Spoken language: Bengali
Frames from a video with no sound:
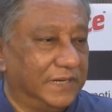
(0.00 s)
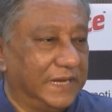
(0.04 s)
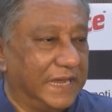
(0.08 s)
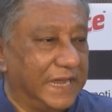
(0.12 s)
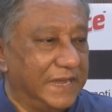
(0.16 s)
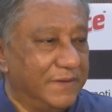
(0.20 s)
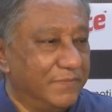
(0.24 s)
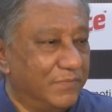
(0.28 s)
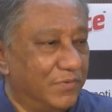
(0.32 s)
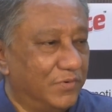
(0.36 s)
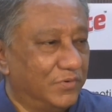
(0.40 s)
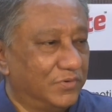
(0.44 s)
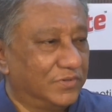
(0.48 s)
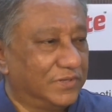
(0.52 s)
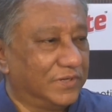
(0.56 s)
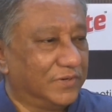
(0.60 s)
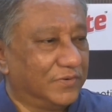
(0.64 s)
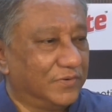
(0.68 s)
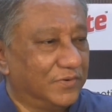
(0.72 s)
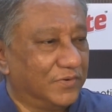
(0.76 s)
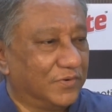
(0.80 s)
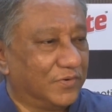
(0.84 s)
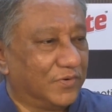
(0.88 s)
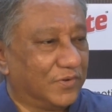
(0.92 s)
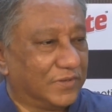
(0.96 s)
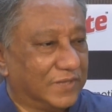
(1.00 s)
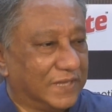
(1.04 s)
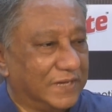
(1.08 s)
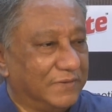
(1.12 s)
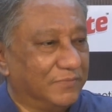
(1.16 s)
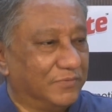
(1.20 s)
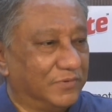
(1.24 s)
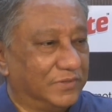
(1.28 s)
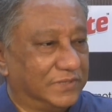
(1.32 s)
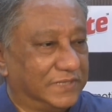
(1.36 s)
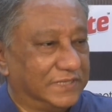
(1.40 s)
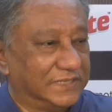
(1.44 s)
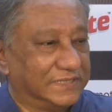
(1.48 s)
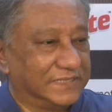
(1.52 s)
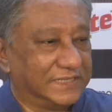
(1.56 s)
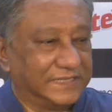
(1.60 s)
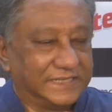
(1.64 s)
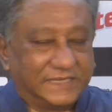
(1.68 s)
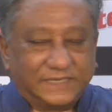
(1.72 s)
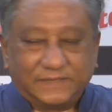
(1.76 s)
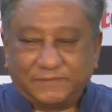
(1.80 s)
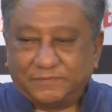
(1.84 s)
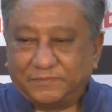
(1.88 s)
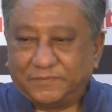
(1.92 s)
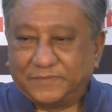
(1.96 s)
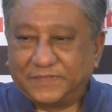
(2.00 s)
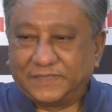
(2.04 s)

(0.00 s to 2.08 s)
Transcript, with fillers: এই মুহূর্তে কোনো কথাই বলতে চাই না